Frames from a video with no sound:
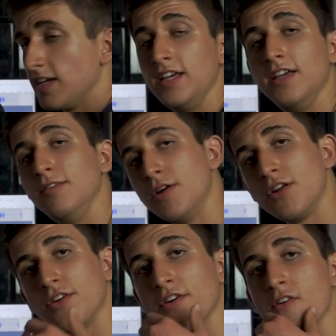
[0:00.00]
Y
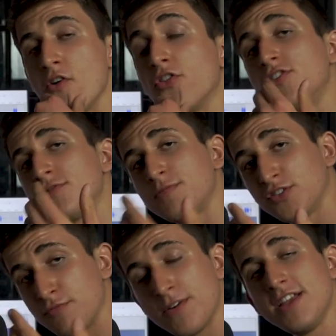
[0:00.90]
bueno, otro
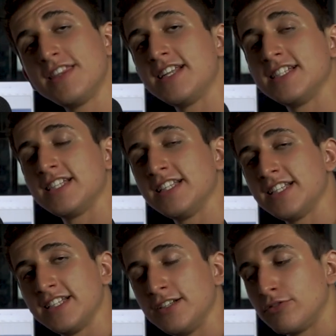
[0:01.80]
aspecto muy
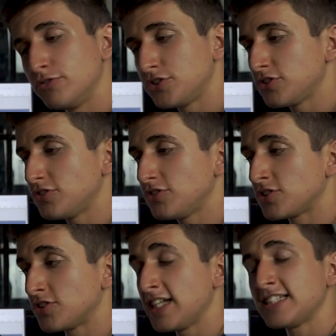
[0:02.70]
interesante del curso
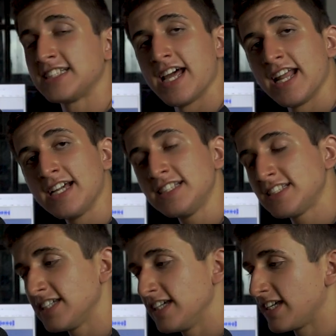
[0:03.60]
son las
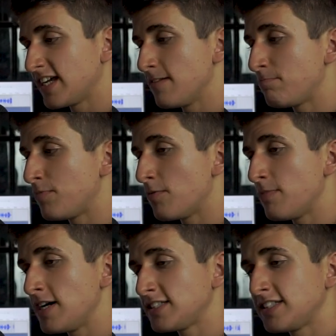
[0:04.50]
tareas, que por
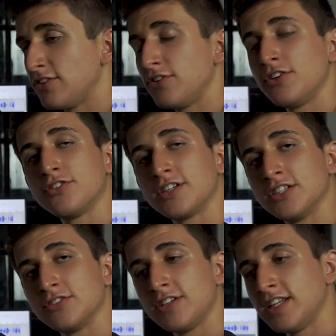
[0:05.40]
más irónico
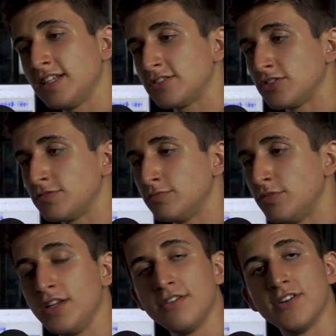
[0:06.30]
que suenan, son
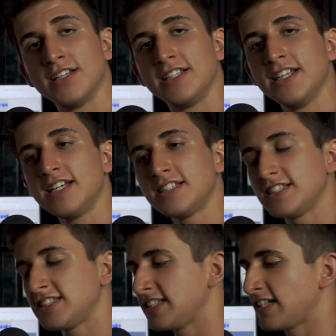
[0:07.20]
muy
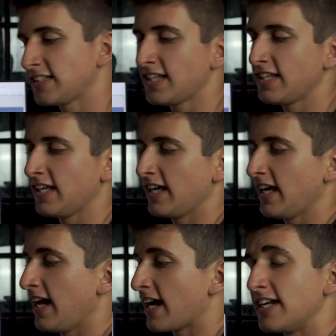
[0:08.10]
divertidas. Se tratan
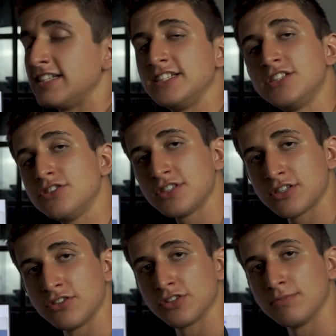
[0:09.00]
de ejercicios
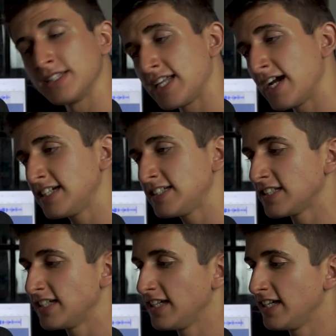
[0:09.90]
de cortometrajes